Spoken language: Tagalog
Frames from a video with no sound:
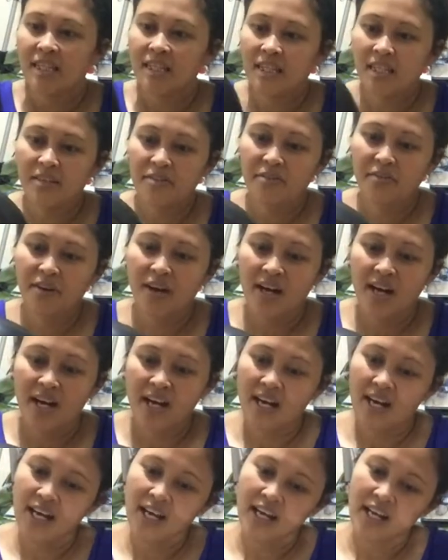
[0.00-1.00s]

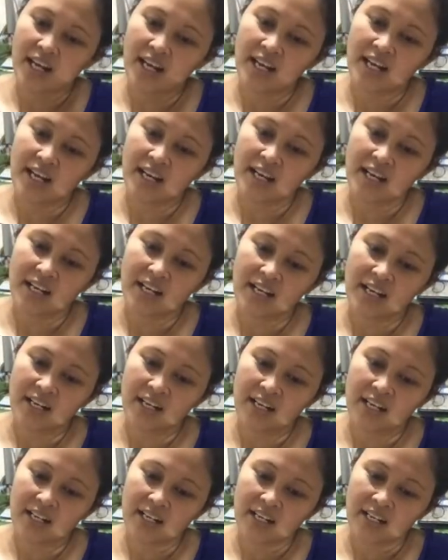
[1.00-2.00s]
Tifal.
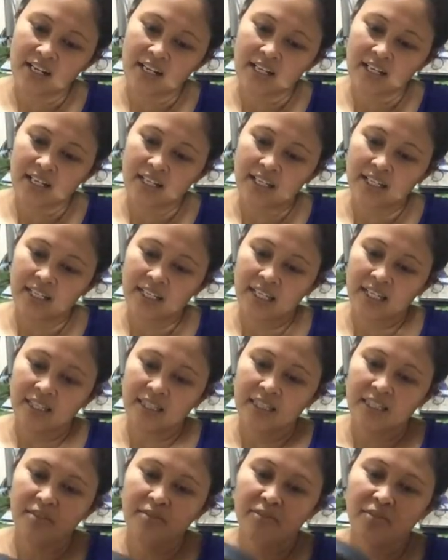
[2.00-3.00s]
Ayan.
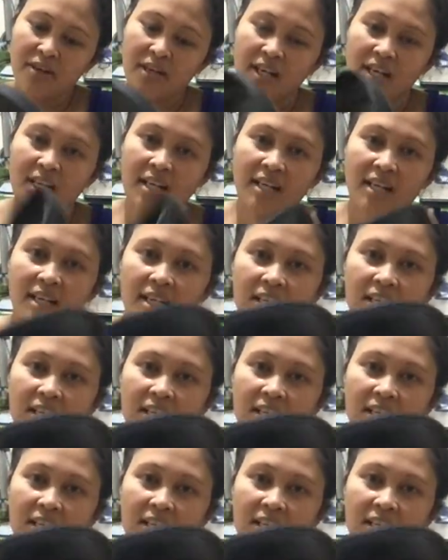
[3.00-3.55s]
Tifal.